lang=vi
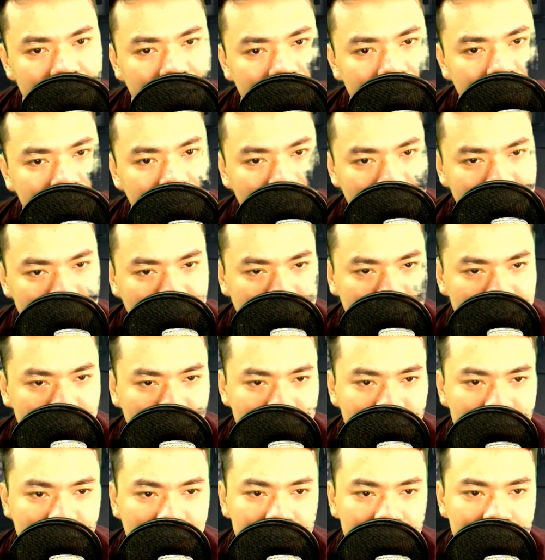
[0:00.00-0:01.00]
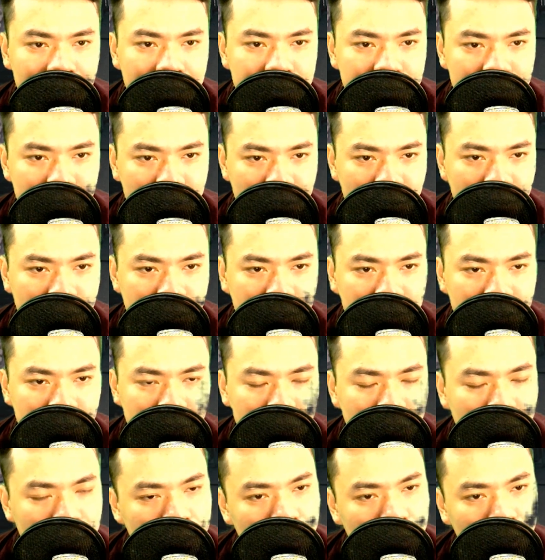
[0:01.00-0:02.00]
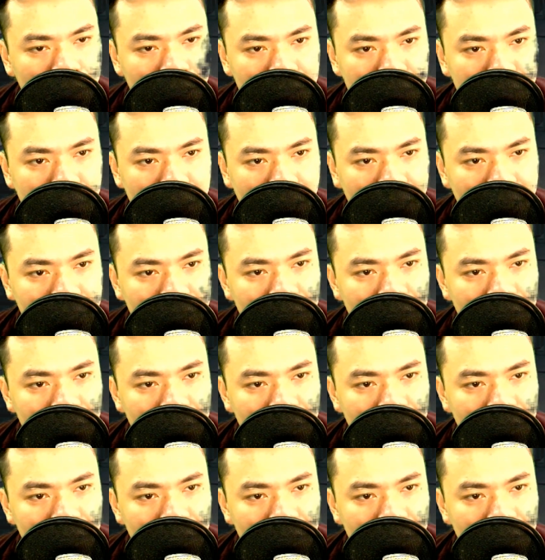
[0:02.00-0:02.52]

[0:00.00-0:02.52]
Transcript: Tôi đang dùng nồi áp suất nấu cơm,